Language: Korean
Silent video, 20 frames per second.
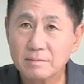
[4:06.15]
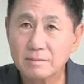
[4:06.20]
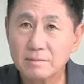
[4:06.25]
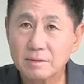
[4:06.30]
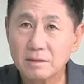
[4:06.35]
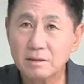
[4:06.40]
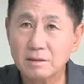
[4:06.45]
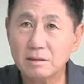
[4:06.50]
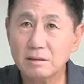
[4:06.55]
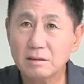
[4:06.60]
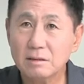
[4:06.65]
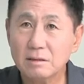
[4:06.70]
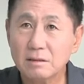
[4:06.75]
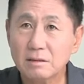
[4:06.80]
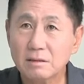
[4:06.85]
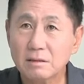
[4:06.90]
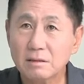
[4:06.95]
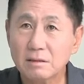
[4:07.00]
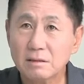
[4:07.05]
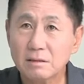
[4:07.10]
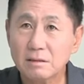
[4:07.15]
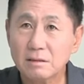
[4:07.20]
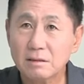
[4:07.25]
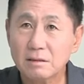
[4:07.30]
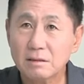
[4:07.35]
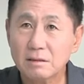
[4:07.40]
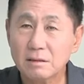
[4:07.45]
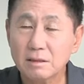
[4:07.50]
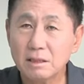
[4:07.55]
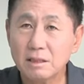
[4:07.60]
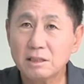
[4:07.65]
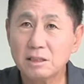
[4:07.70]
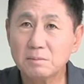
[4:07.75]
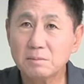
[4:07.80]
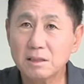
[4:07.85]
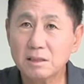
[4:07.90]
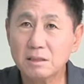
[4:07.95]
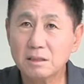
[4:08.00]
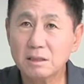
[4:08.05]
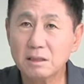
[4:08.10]
그 일
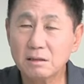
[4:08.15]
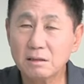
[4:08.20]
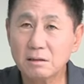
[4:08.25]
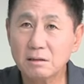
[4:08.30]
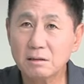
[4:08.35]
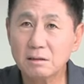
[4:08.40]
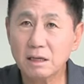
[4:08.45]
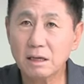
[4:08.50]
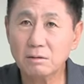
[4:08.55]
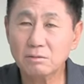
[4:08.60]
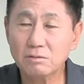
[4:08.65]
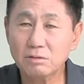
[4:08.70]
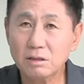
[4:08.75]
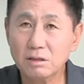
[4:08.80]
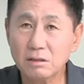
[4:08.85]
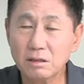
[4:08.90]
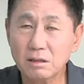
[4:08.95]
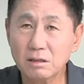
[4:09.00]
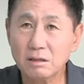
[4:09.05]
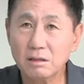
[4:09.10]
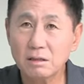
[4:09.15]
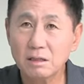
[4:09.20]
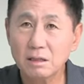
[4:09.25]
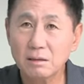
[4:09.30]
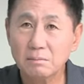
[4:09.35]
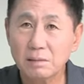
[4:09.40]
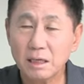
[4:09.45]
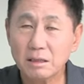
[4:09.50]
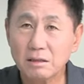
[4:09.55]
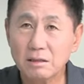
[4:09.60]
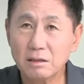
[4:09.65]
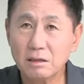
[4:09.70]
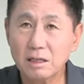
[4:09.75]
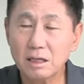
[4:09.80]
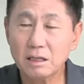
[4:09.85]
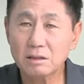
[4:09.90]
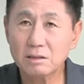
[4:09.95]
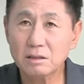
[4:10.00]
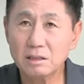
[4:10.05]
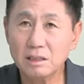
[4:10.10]
심에서 이걸 갖고서 판결을
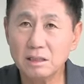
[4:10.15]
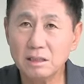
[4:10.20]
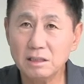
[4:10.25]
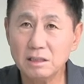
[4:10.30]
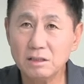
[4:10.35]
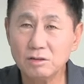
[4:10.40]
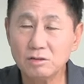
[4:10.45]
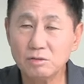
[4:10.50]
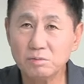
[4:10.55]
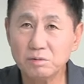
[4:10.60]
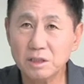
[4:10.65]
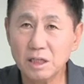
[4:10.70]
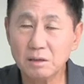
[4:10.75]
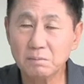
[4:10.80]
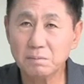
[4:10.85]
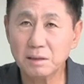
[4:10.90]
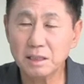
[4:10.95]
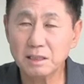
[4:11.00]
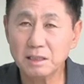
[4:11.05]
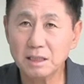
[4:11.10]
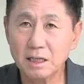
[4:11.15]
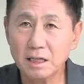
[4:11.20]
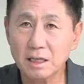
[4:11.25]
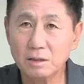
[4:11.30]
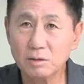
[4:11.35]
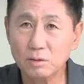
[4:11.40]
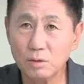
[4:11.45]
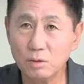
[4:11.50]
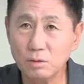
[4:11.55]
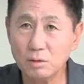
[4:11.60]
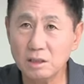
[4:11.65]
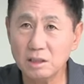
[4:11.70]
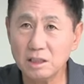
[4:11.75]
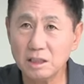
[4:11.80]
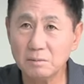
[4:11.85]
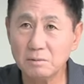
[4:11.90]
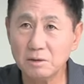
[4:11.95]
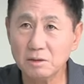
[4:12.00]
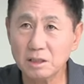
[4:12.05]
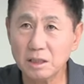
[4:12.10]
내렸던 신진우 부장판사가 또
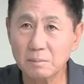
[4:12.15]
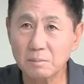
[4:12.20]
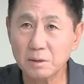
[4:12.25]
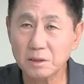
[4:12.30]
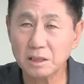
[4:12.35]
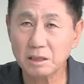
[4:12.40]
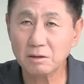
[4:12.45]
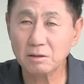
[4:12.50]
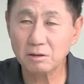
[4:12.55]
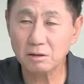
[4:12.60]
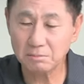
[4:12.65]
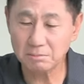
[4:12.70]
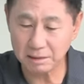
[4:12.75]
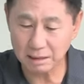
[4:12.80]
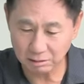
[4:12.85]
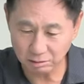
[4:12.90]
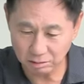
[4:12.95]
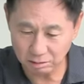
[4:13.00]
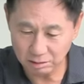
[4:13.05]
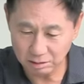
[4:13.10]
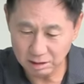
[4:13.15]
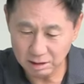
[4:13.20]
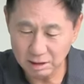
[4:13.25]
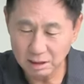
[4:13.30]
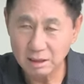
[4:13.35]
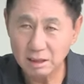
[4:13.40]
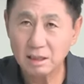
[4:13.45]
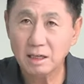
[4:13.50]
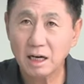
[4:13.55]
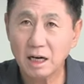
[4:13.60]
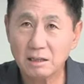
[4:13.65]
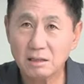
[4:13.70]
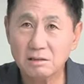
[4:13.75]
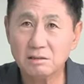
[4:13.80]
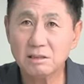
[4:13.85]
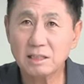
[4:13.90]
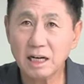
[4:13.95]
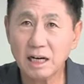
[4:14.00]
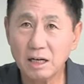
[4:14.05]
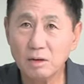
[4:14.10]
이재명 대표 사건을 맡고. 하여튼
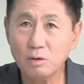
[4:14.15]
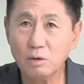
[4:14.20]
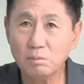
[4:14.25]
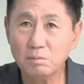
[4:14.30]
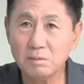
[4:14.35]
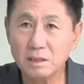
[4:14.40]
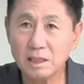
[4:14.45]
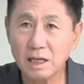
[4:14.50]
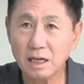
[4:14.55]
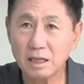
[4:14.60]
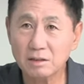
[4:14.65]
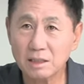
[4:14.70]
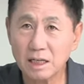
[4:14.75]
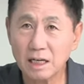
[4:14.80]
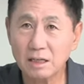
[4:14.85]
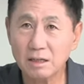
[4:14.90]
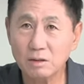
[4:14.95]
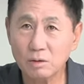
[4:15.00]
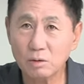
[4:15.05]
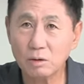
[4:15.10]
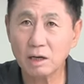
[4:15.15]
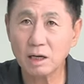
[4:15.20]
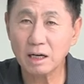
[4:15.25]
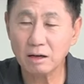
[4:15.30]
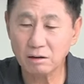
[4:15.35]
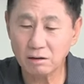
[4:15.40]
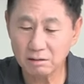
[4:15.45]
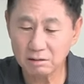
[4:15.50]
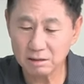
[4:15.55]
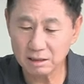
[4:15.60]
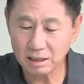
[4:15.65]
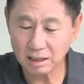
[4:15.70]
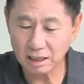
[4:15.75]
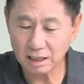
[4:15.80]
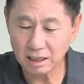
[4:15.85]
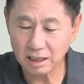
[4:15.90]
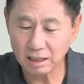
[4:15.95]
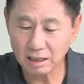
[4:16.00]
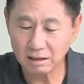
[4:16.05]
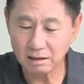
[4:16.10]
잘 놉니다. 잘 놀아요.
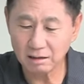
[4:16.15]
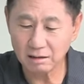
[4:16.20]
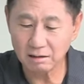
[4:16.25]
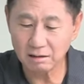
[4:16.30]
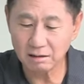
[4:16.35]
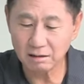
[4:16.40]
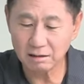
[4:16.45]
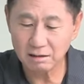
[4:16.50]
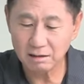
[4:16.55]
네. 어.